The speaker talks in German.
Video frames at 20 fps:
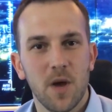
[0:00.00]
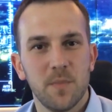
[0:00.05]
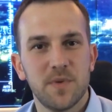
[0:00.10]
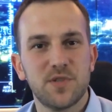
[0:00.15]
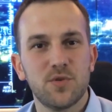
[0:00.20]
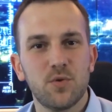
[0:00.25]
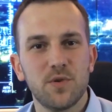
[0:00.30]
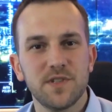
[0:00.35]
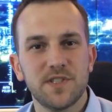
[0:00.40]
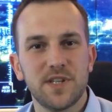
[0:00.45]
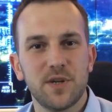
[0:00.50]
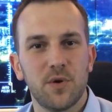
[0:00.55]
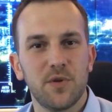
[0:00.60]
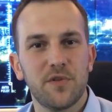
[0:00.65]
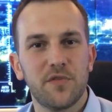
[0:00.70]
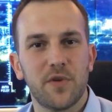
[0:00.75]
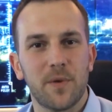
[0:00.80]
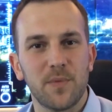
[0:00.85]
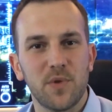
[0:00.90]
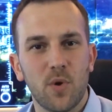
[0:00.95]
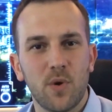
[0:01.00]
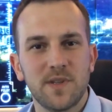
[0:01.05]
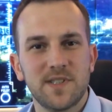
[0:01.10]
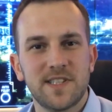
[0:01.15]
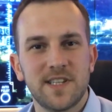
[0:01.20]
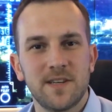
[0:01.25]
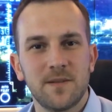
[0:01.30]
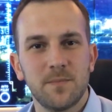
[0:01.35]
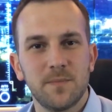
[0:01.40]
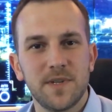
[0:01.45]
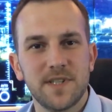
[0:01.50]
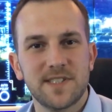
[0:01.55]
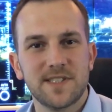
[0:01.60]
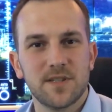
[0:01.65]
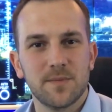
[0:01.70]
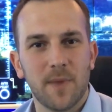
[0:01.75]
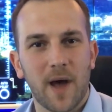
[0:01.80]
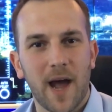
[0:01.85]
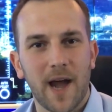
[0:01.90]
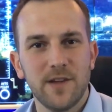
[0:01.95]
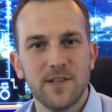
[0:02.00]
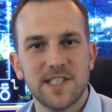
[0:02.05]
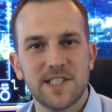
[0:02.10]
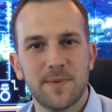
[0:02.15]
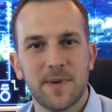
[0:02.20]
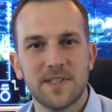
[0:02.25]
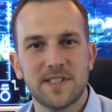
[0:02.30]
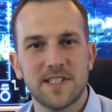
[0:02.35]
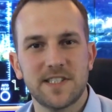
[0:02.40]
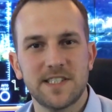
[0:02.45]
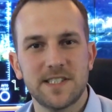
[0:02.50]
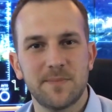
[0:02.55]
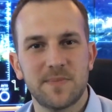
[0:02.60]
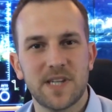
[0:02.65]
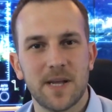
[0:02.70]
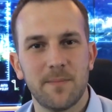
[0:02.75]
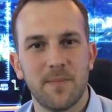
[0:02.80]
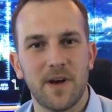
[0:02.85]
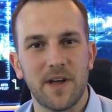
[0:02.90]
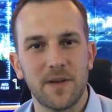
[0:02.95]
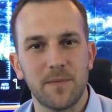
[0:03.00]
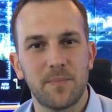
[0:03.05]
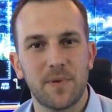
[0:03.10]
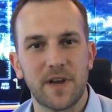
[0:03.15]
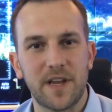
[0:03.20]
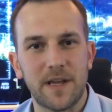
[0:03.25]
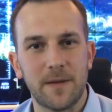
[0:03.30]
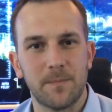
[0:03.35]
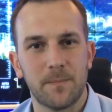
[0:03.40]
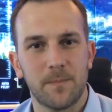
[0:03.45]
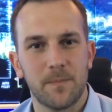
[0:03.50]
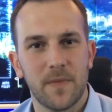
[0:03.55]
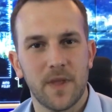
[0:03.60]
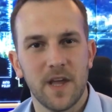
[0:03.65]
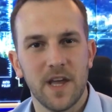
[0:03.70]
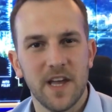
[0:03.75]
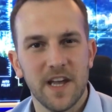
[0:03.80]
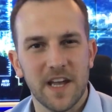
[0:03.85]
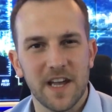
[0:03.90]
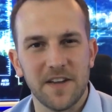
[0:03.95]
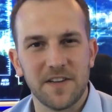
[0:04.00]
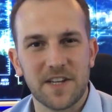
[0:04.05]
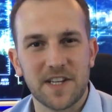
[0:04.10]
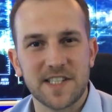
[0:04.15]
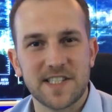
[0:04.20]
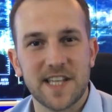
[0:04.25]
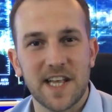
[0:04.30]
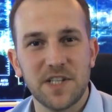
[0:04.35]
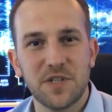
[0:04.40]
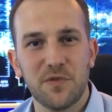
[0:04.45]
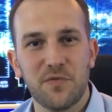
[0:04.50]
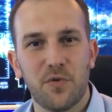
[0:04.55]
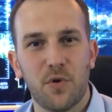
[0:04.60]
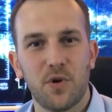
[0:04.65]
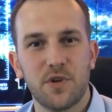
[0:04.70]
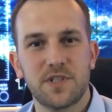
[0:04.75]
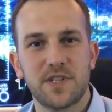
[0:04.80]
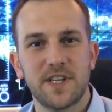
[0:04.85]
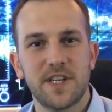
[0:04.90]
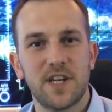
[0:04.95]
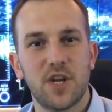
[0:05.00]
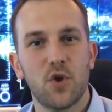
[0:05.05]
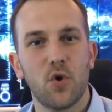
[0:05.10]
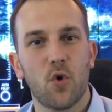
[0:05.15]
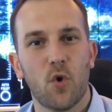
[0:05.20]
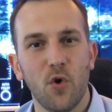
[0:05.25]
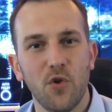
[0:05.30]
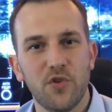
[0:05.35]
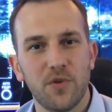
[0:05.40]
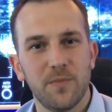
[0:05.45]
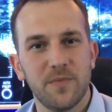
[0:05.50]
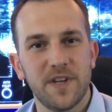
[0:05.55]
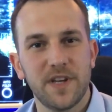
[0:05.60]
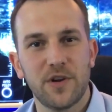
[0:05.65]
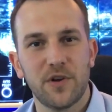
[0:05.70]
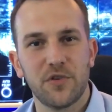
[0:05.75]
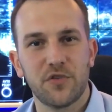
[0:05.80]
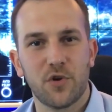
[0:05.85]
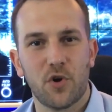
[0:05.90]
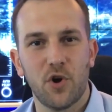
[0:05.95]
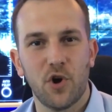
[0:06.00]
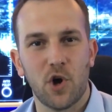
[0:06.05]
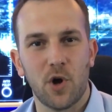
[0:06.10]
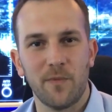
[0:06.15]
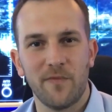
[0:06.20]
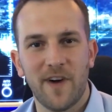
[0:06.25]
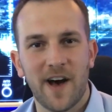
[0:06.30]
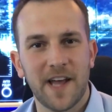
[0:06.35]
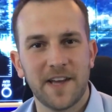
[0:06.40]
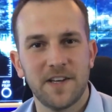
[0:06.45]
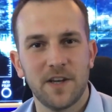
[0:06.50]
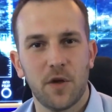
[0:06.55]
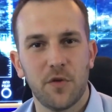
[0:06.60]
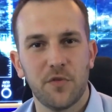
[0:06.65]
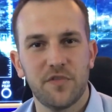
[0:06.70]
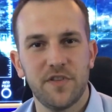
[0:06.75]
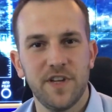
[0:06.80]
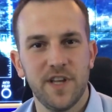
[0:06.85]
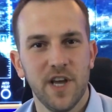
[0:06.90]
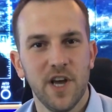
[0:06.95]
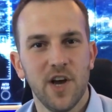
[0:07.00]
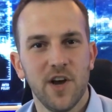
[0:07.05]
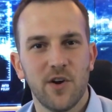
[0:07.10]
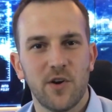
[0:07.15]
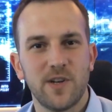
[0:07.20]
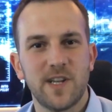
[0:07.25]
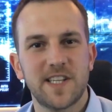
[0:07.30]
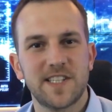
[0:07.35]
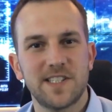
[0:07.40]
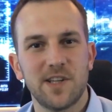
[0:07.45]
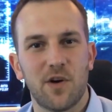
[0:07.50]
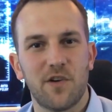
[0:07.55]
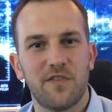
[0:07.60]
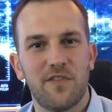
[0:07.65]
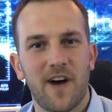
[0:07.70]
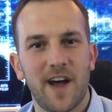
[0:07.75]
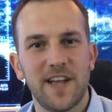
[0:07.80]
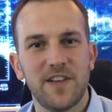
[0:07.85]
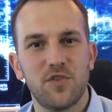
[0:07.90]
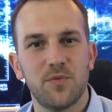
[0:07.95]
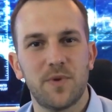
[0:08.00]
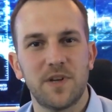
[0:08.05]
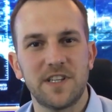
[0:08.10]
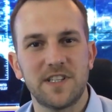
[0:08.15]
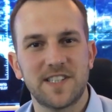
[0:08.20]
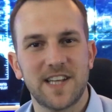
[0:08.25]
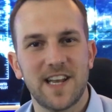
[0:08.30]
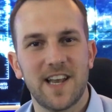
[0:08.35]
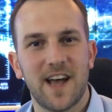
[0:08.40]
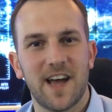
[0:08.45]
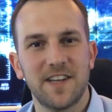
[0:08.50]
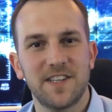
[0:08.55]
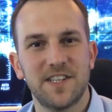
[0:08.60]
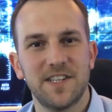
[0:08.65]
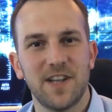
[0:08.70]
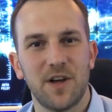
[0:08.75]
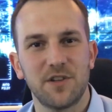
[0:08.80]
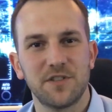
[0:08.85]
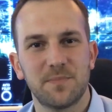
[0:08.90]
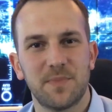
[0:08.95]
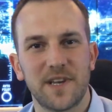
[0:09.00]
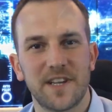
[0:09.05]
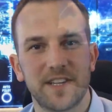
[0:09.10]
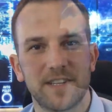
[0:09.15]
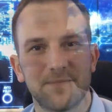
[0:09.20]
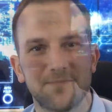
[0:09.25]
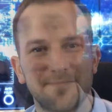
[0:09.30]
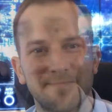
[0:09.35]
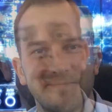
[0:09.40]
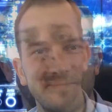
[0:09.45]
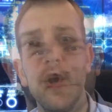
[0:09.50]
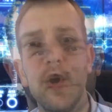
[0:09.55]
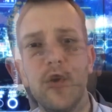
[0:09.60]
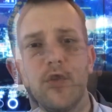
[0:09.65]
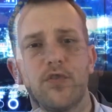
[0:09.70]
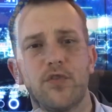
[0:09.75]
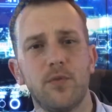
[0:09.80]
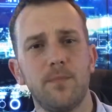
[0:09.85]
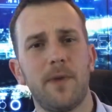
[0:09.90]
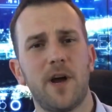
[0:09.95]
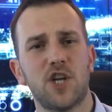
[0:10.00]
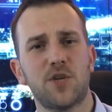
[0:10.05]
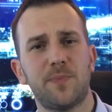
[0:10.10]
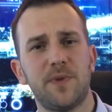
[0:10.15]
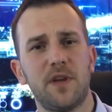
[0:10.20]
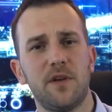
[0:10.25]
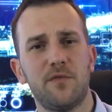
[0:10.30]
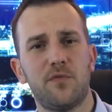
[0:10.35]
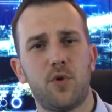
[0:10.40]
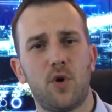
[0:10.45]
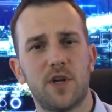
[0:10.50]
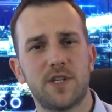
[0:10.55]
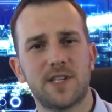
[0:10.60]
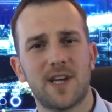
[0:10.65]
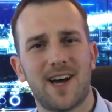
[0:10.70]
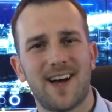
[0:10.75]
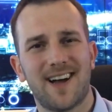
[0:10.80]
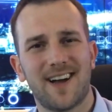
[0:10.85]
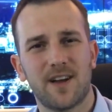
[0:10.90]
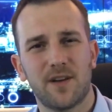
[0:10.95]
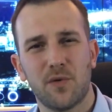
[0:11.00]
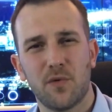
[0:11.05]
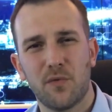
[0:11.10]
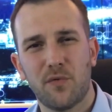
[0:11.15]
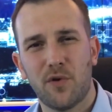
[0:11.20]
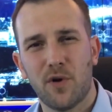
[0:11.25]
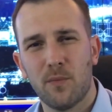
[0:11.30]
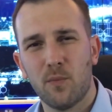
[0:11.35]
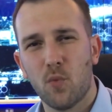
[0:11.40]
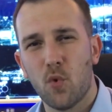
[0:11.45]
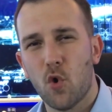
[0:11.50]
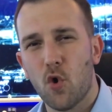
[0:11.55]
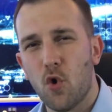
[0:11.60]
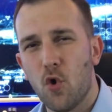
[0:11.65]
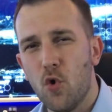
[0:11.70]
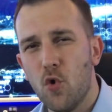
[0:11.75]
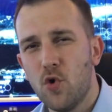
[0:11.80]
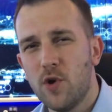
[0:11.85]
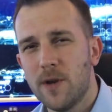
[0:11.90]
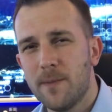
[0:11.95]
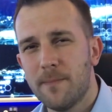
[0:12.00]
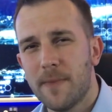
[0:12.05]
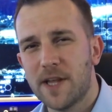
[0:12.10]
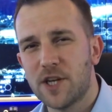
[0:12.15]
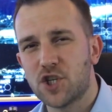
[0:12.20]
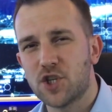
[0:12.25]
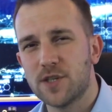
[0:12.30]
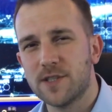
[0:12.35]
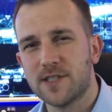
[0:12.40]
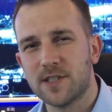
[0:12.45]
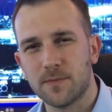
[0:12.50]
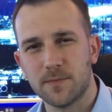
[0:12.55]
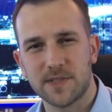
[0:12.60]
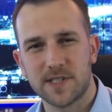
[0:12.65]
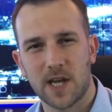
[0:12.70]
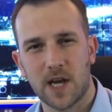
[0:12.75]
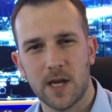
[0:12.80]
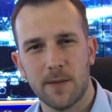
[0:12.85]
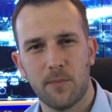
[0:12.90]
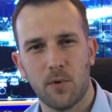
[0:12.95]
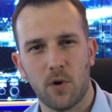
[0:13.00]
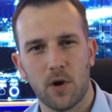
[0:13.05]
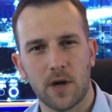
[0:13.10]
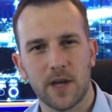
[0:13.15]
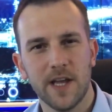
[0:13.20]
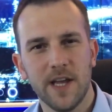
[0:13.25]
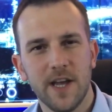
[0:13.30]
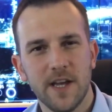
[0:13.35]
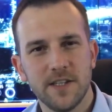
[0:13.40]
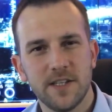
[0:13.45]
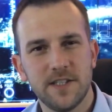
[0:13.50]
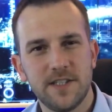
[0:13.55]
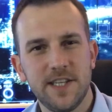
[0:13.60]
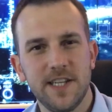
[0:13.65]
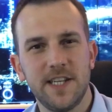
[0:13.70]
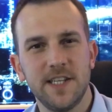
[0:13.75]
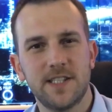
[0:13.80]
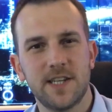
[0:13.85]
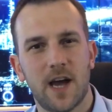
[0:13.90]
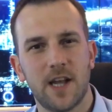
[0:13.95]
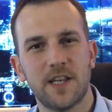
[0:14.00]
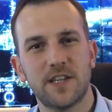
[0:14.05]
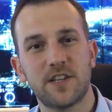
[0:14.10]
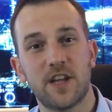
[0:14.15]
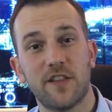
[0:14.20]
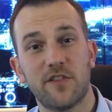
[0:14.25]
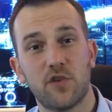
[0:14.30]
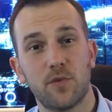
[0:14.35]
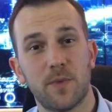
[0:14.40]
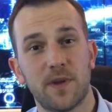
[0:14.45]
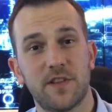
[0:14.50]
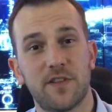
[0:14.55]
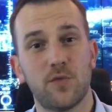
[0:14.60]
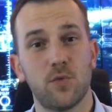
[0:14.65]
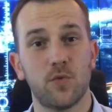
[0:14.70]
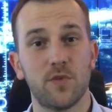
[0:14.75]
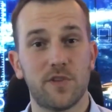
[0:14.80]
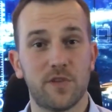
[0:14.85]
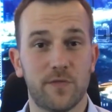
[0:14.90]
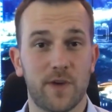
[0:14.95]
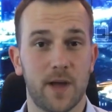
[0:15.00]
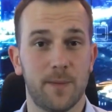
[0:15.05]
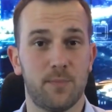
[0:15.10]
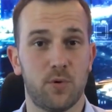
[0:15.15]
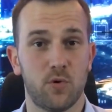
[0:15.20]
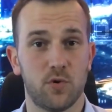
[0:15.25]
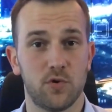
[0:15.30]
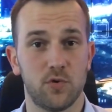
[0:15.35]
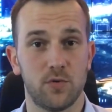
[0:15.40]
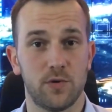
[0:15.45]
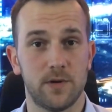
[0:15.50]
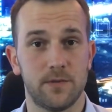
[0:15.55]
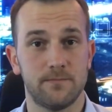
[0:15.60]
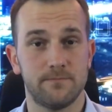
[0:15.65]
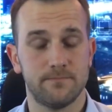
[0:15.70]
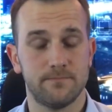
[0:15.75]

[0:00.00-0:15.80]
Besuchen Sie uns vom 19. bis zum 21. September in Bremen. Interessante Vorträge rund um den Kontrollraum warten auf Sie und lassen auch weit über den Tellerrand hinausblicken. Zum Beispiel den Vortrag vom Höhlenmenschen zum Cyborg, die digitale Transformation 2.0.